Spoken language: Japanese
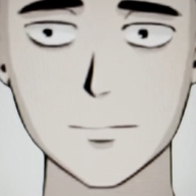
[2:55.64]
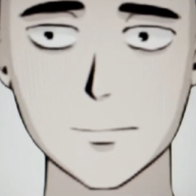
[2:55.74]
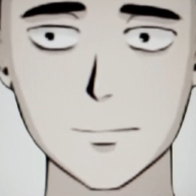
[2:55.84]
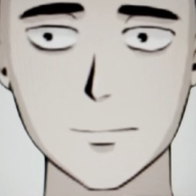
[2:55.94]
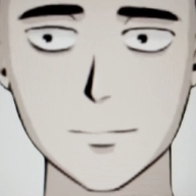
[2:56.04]

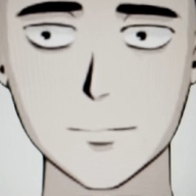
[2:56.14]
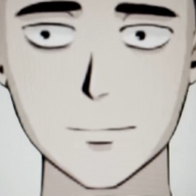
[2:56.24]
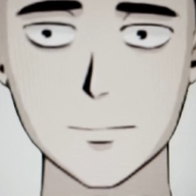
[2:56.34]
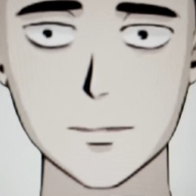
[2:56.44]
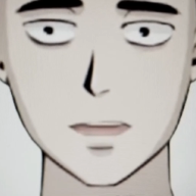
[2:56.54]

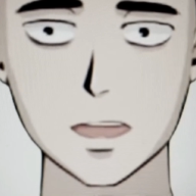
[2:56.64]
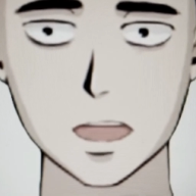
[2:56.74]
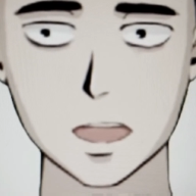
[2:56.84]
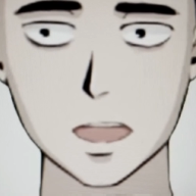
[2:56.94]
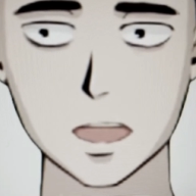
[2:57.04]

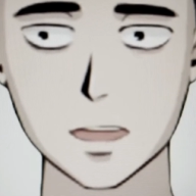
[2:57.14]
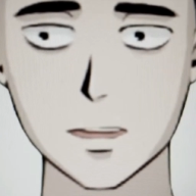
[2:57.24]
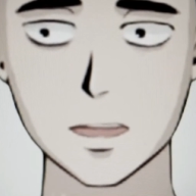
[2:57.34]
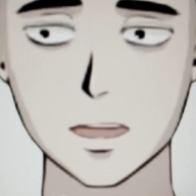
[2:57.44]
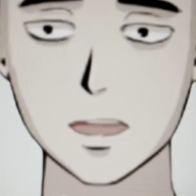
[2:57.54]
えー、こ
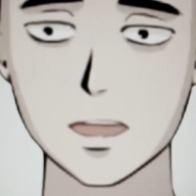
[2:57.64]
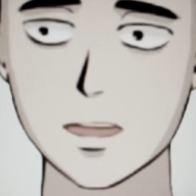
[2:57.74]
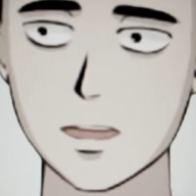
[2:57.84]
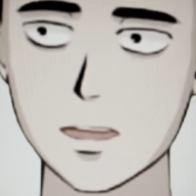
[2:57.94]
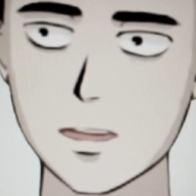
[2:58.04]
れがね、